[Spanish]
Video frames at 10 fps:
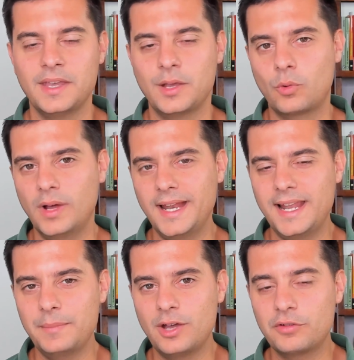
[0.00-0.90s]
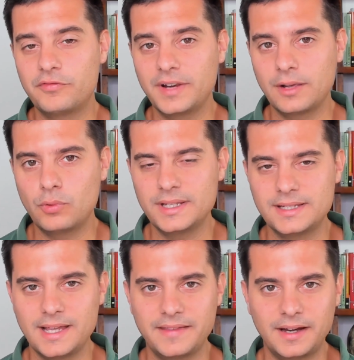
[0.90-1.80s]
¿Cuál es la mejor
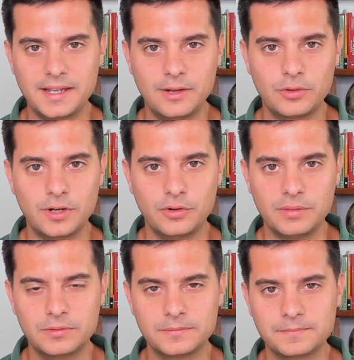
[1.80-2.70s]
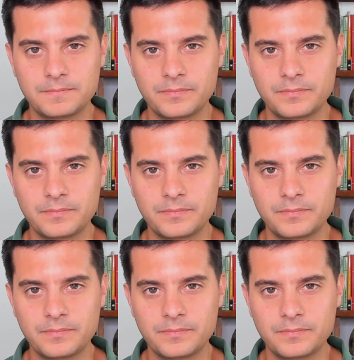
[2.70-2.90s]
frecuencia de riego del olivo?